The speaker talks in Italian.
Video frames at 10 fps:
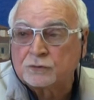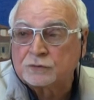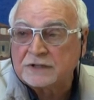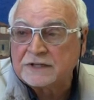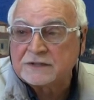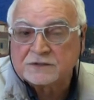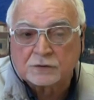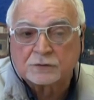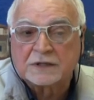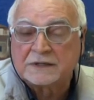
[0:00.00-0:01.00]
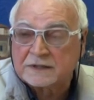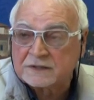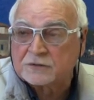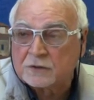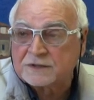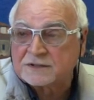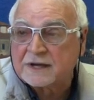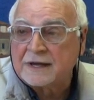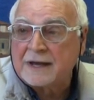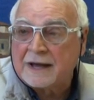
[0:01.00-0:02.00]
l'utilizzo delle
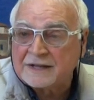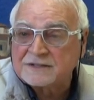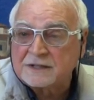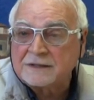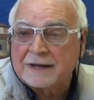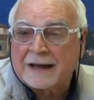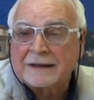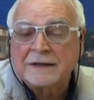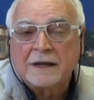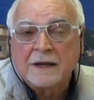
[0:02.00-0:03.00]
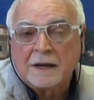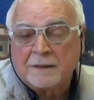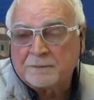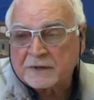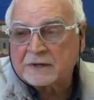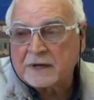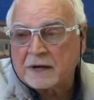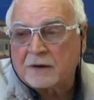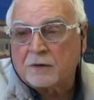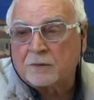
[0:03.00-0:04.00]
risorse aziendali
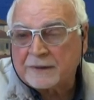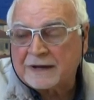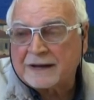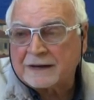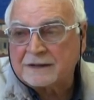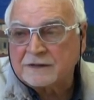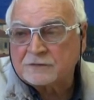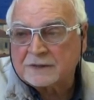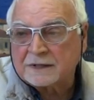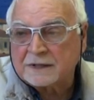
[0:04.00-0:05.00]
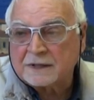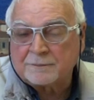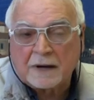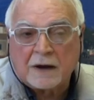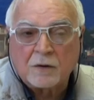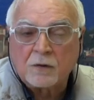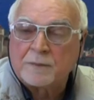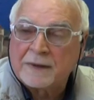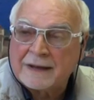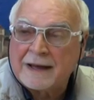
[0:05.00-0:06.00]
perché operare all'isola d'Elba o
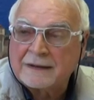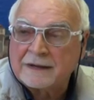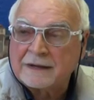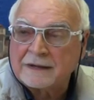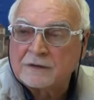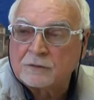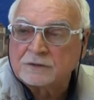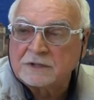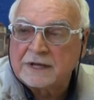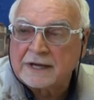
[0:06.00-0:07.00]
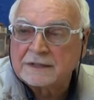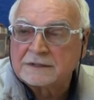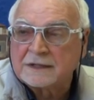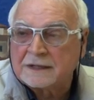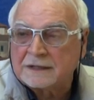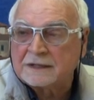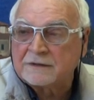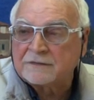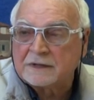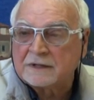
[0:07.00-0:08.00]
operare in continente, la,
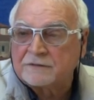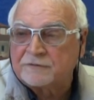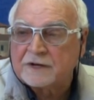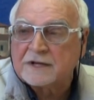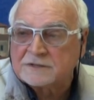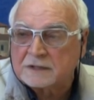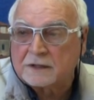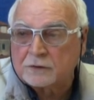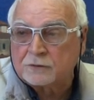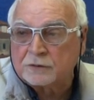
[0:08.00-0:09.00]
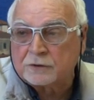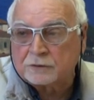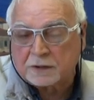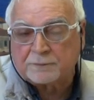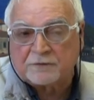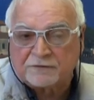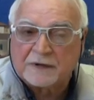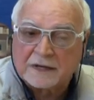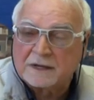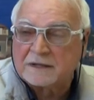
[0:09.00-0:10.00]
di la differenza di alcune ore può
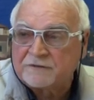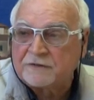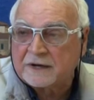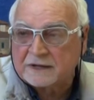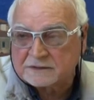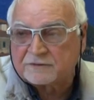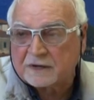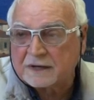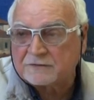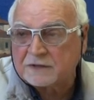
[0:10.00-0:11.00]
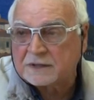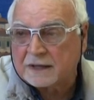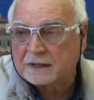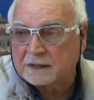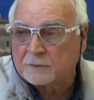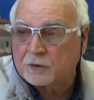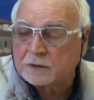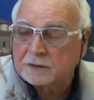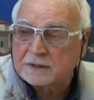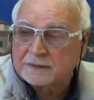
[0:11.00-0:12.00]
fare la differenza fra la vita e la
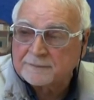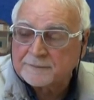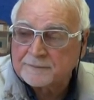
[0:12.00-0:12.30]
morte.